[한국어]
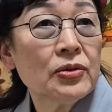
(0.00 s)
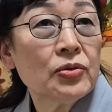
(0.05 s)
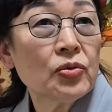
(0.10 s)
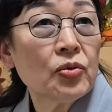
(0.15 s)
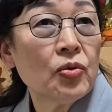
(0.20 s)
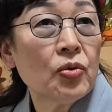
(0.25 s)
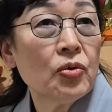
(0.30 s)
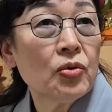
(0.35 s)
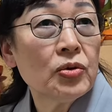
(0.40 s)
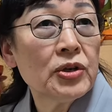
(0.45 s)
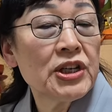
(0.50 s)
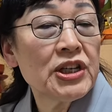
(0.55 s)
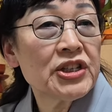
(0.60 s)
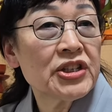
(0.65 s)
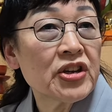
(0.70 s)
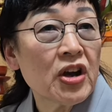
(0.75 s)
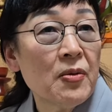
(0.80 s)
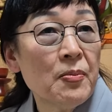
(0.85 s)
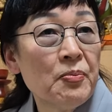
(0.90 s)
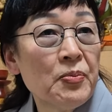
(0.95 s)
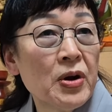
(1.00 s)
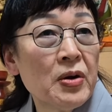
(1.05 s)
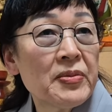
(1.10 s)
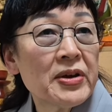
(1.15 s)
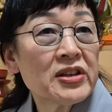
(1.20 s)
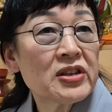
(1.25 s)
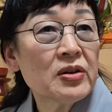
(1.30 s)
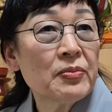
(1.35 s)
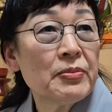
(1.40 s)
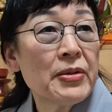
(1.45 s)
또 이
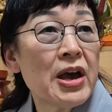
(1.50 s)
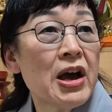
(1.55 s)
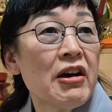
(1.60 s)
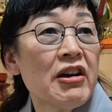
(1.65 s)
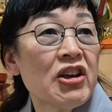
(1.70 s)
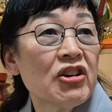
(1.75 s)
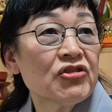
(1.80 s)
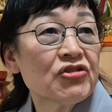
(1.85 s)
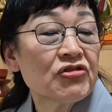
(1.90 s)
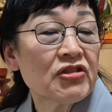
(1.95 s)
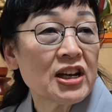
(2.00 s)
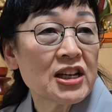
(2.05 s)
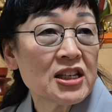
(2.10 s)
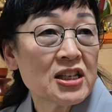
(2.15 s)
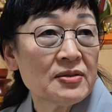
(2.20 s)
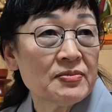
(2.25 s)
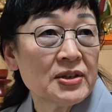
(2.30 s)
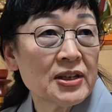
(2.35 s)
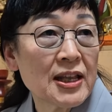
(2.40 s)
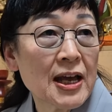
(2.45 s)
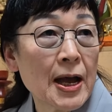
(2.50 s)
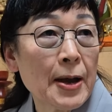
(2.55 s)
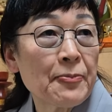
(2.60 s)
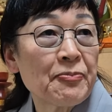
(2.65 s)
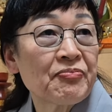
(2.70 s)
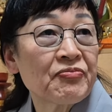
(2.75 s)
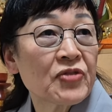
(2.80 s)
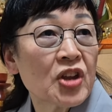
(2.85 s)
전법에서 매화역수가 있습니다.